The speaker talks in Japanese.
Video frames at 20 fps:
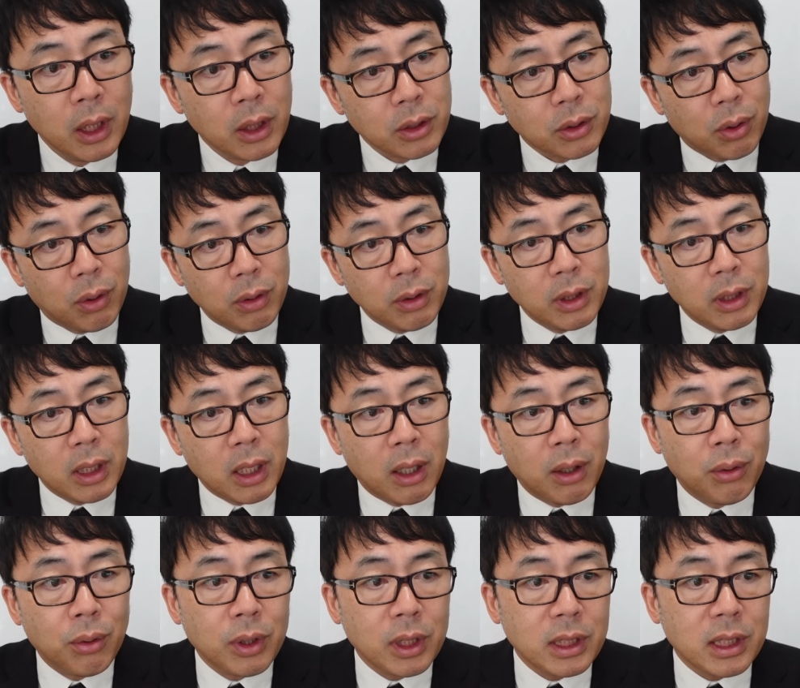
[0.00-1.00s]
そん
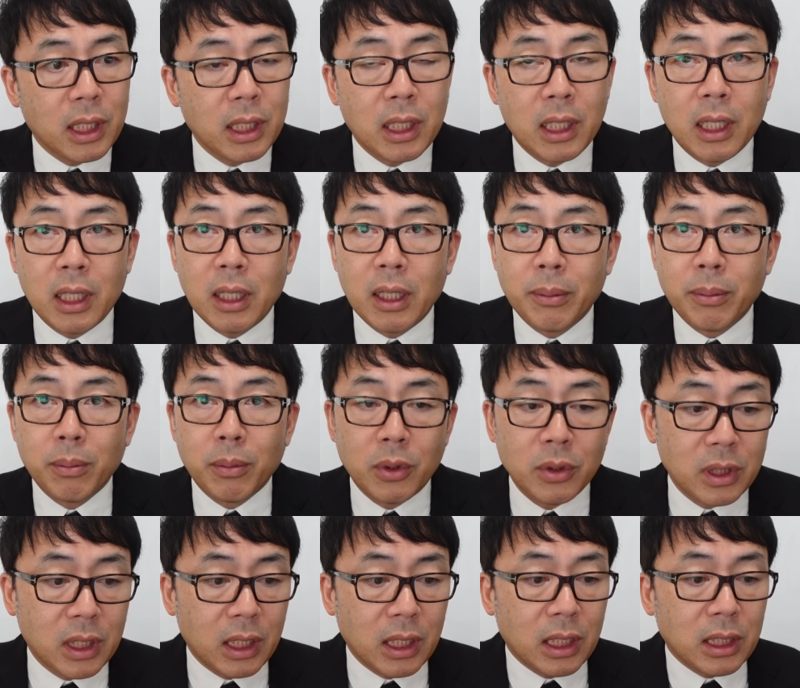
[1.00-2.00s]
な大げさなも
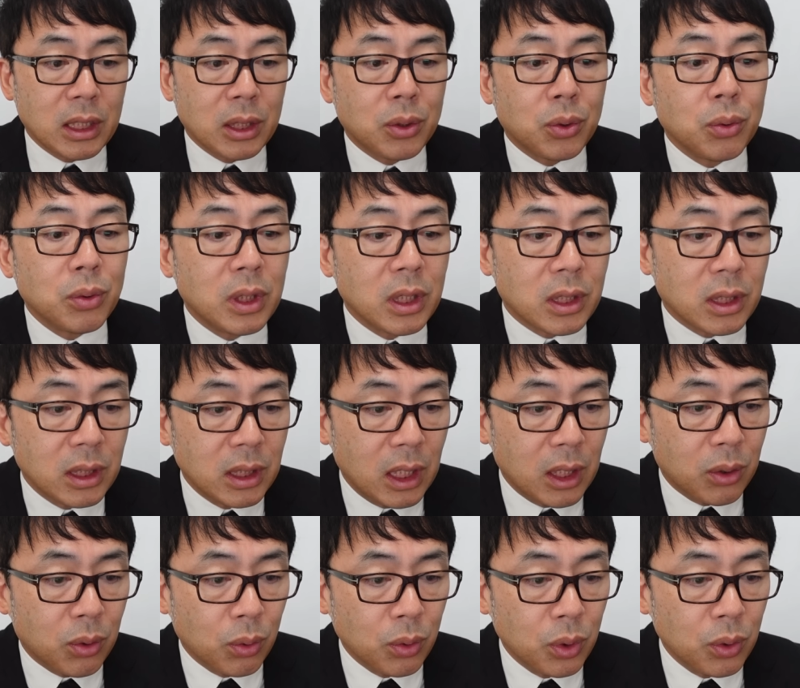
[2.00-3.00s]
んじゃなさそうです
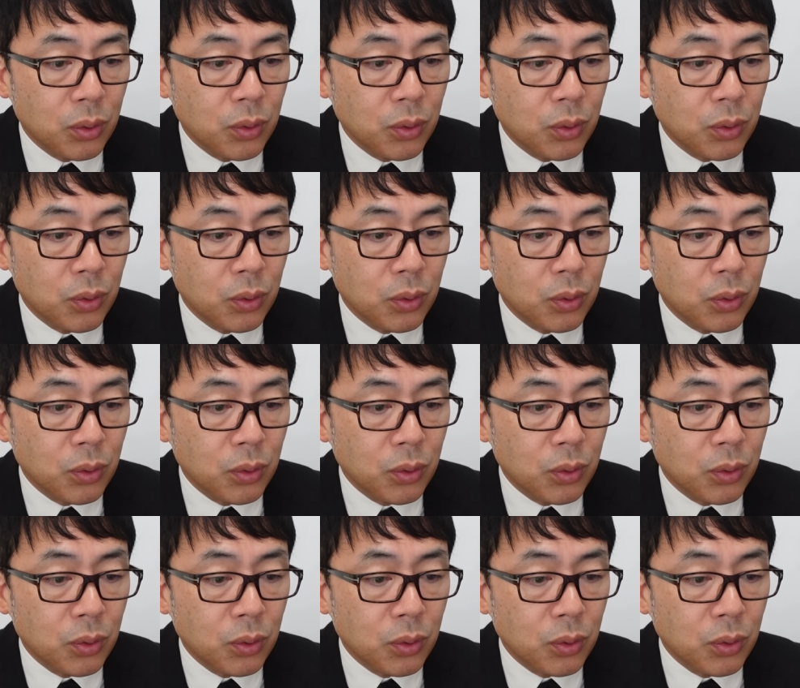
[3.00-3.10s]
ねとい